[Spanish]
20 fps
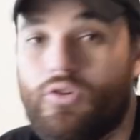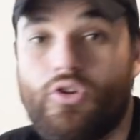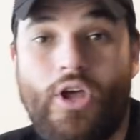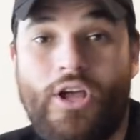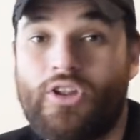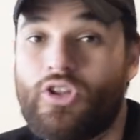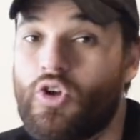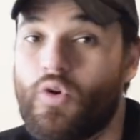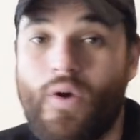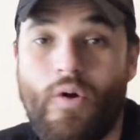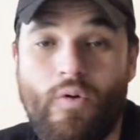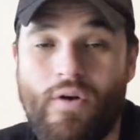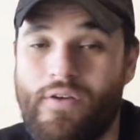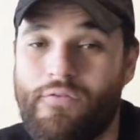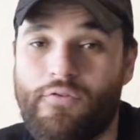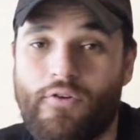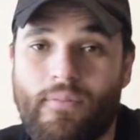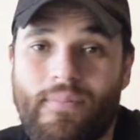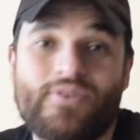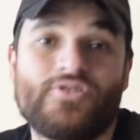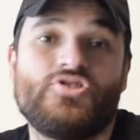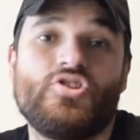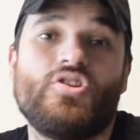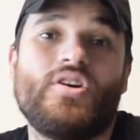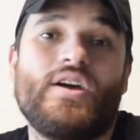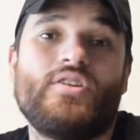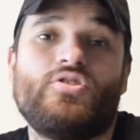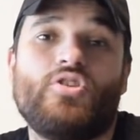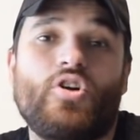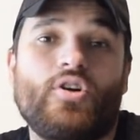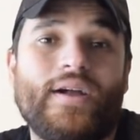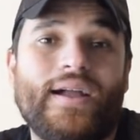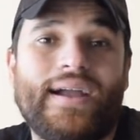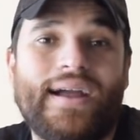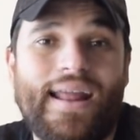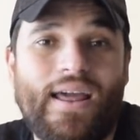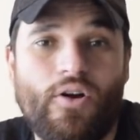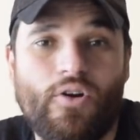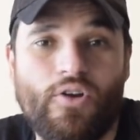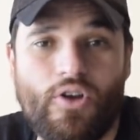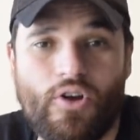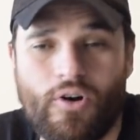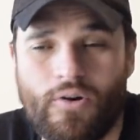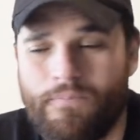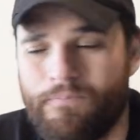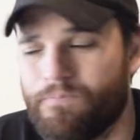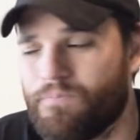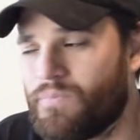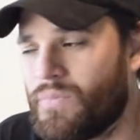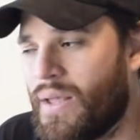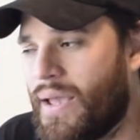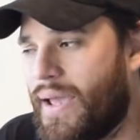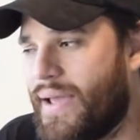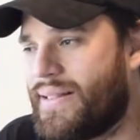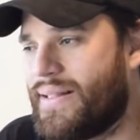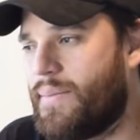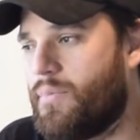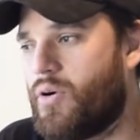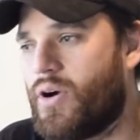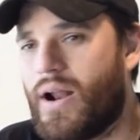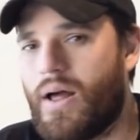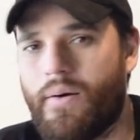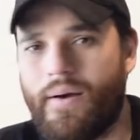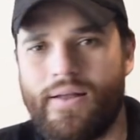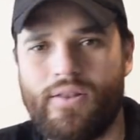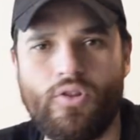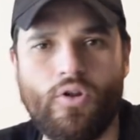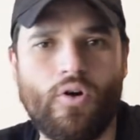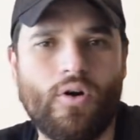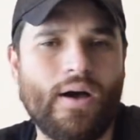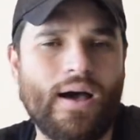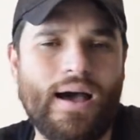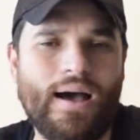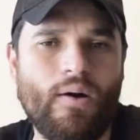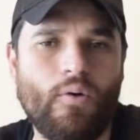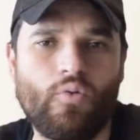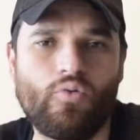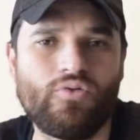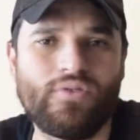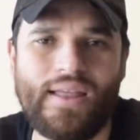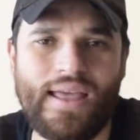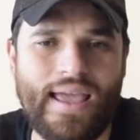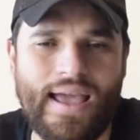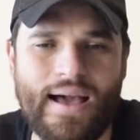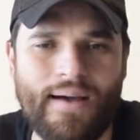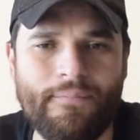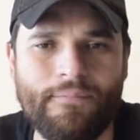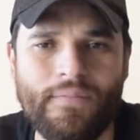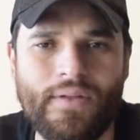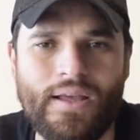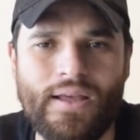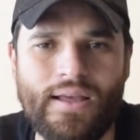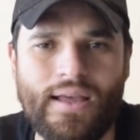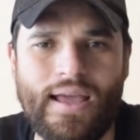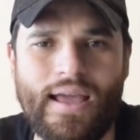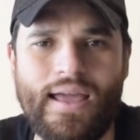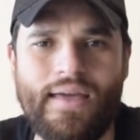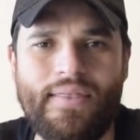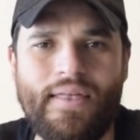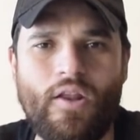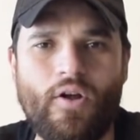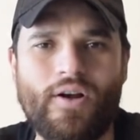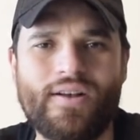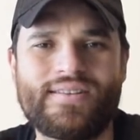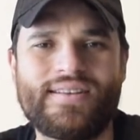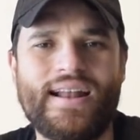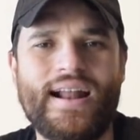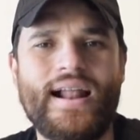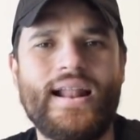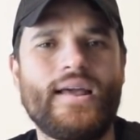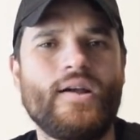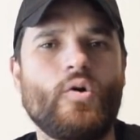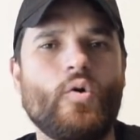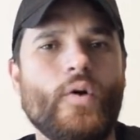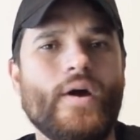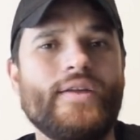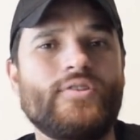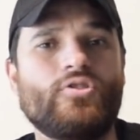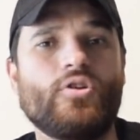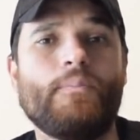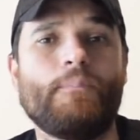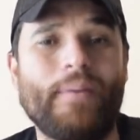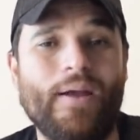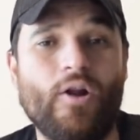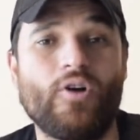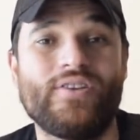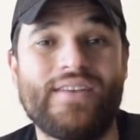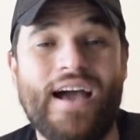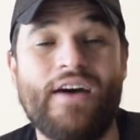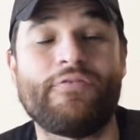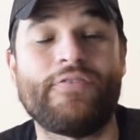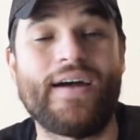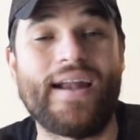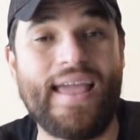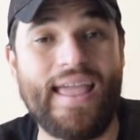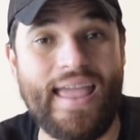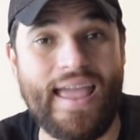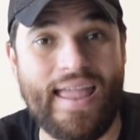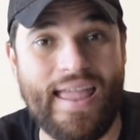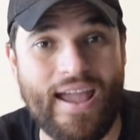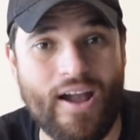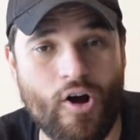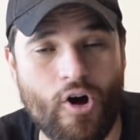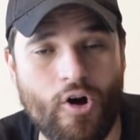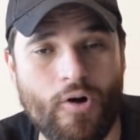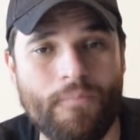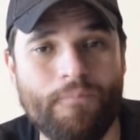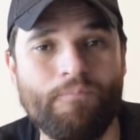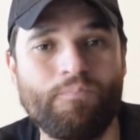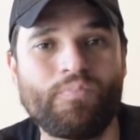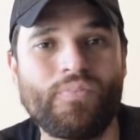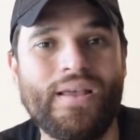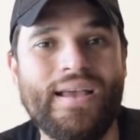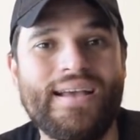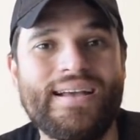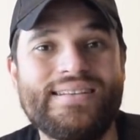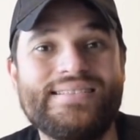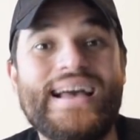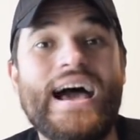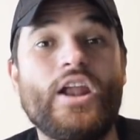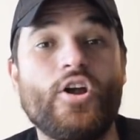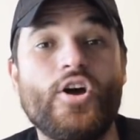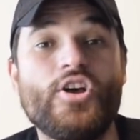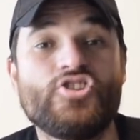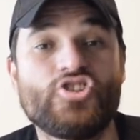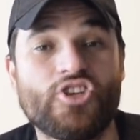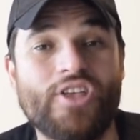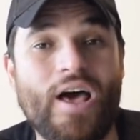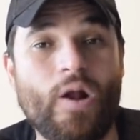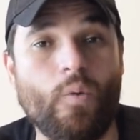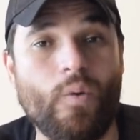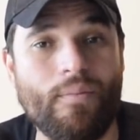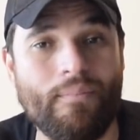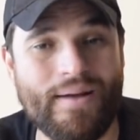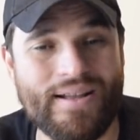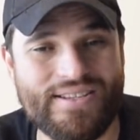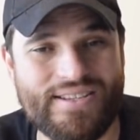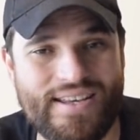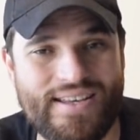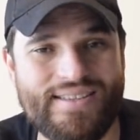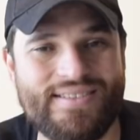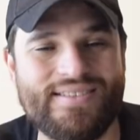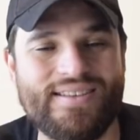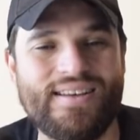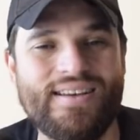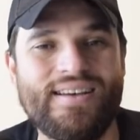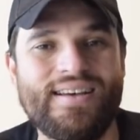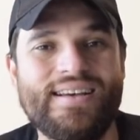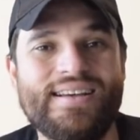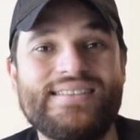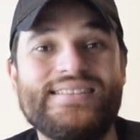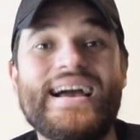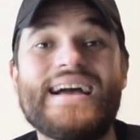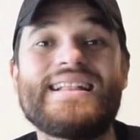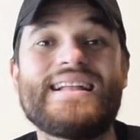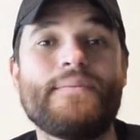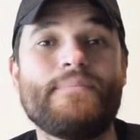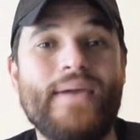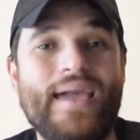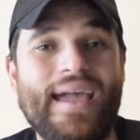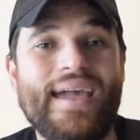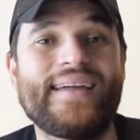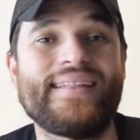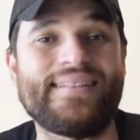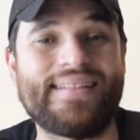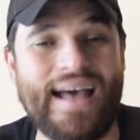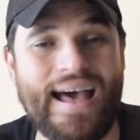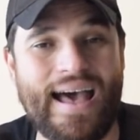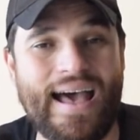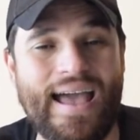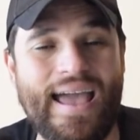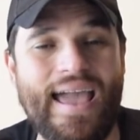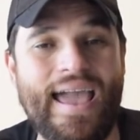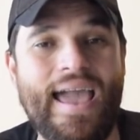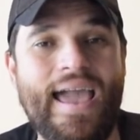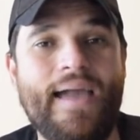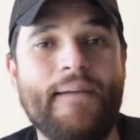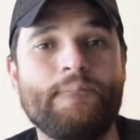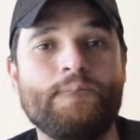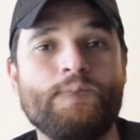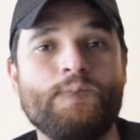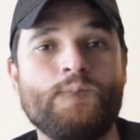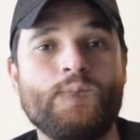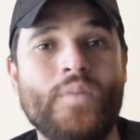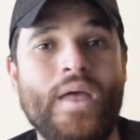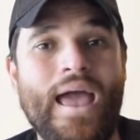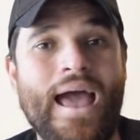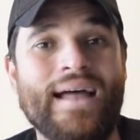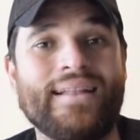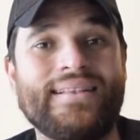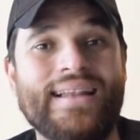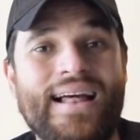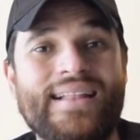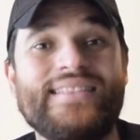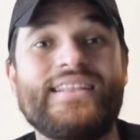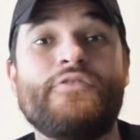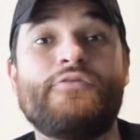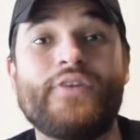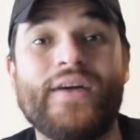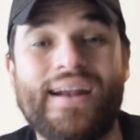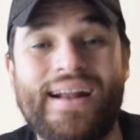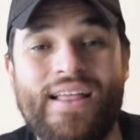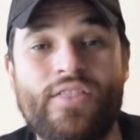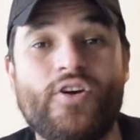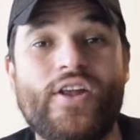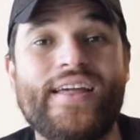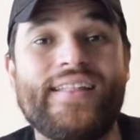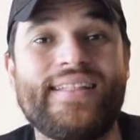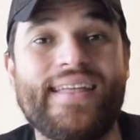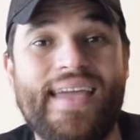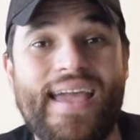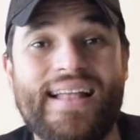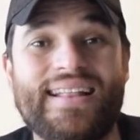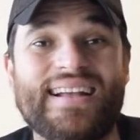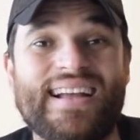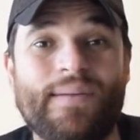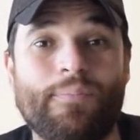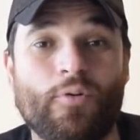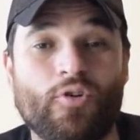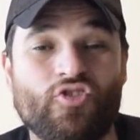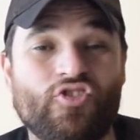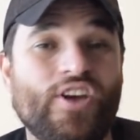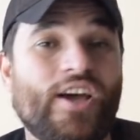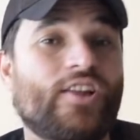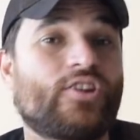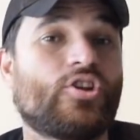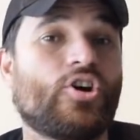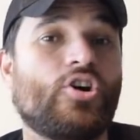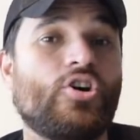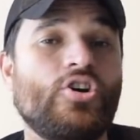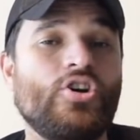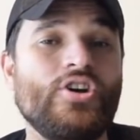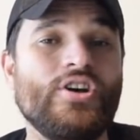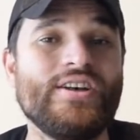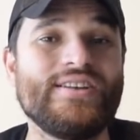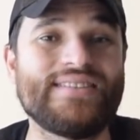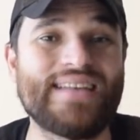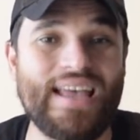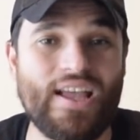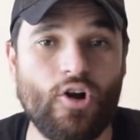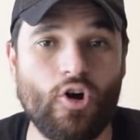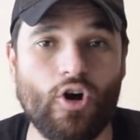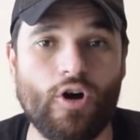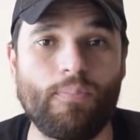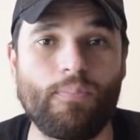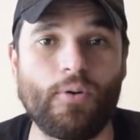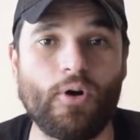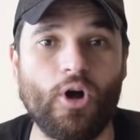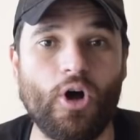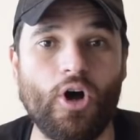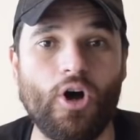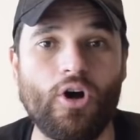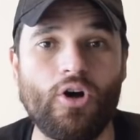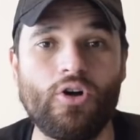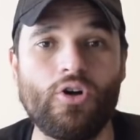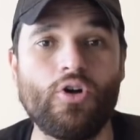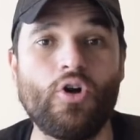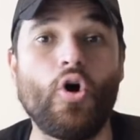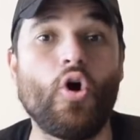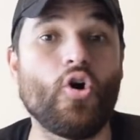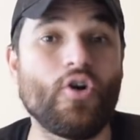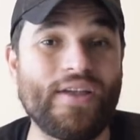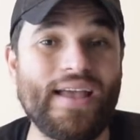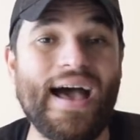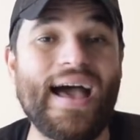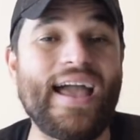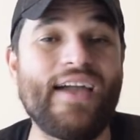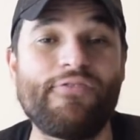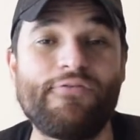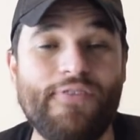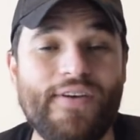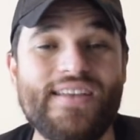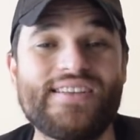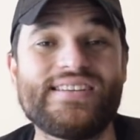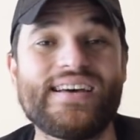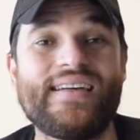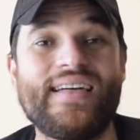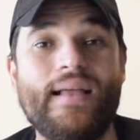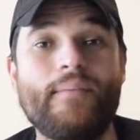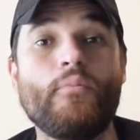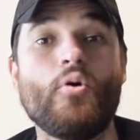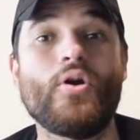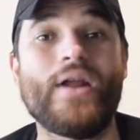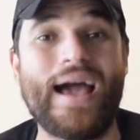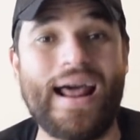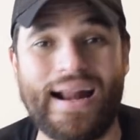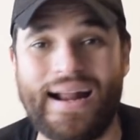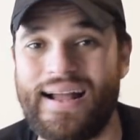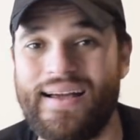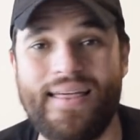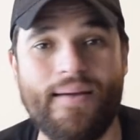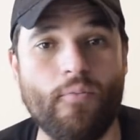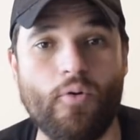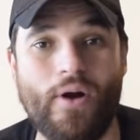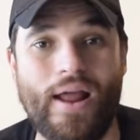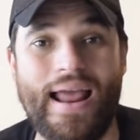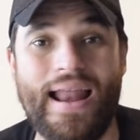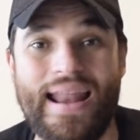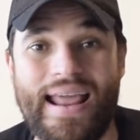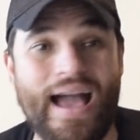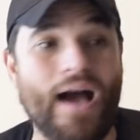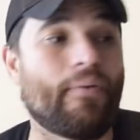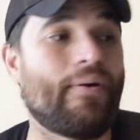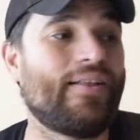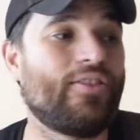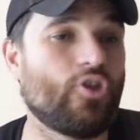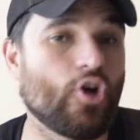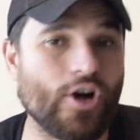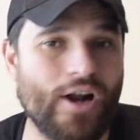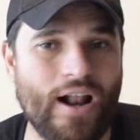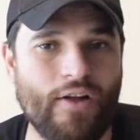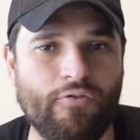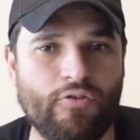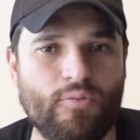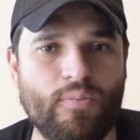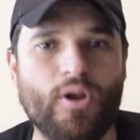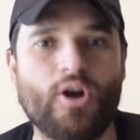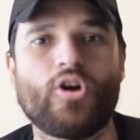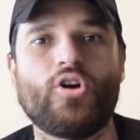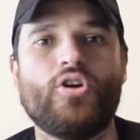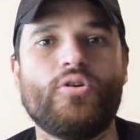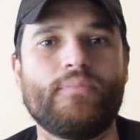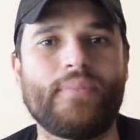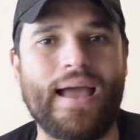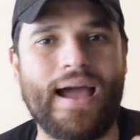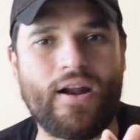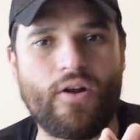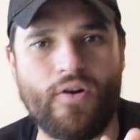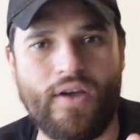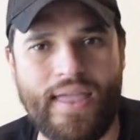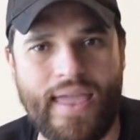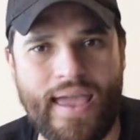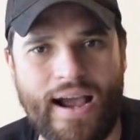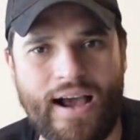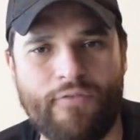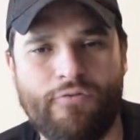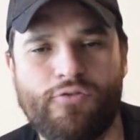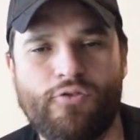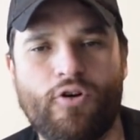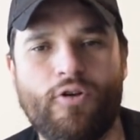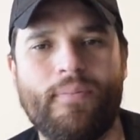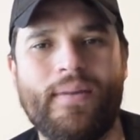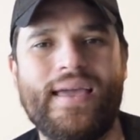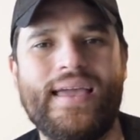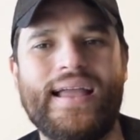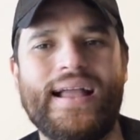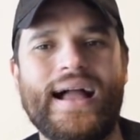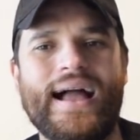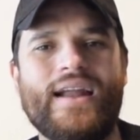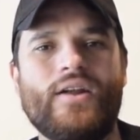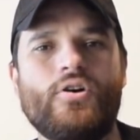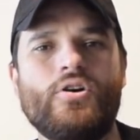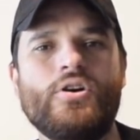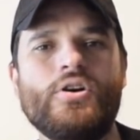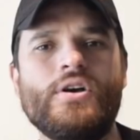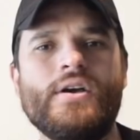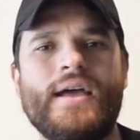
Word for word: Esto no es una información, esto es lo que creo yo. Estamos grabando a un día eh, de lo que será el encuentro, pero ya Fariñez llegó, ya lo hizo Darwin Machís, ya también está en Atlanta Fernando Aristilleta, que por cierto se incorporó o ya es ficha del Monarcas de Morelia, abandona el fútbol colombiano y llega al fútbol mexicano.